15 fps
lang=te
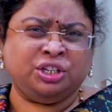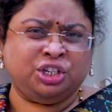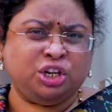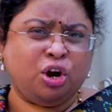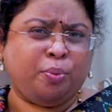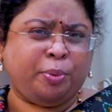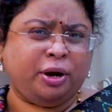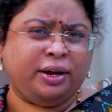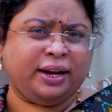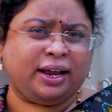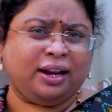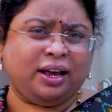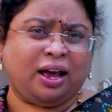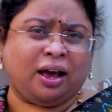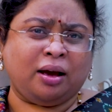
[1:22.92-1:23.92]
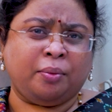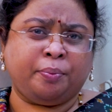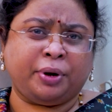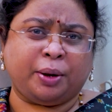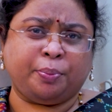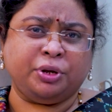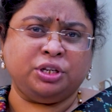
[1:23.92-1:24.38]
జియో పొలిటికల్గా
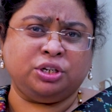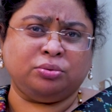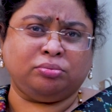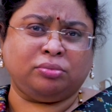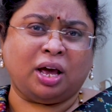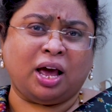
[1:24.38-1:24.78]
ప్రపంచం